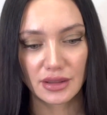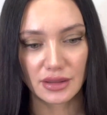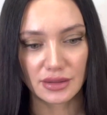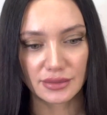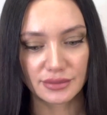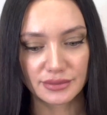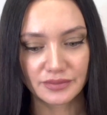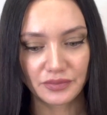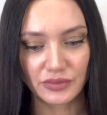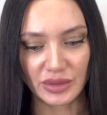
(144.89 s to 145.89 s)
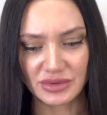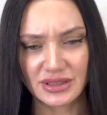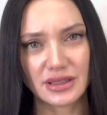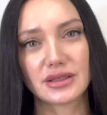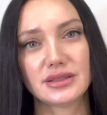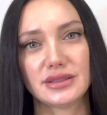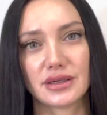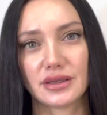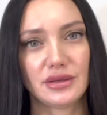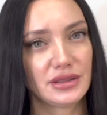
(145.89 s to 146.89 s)
эм, прям
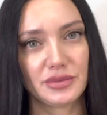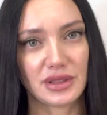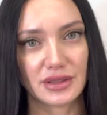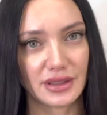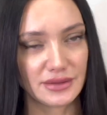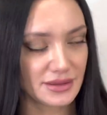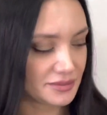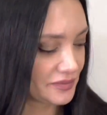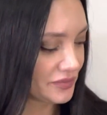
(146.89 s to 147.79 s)
серые-серые. Это мне не нравится.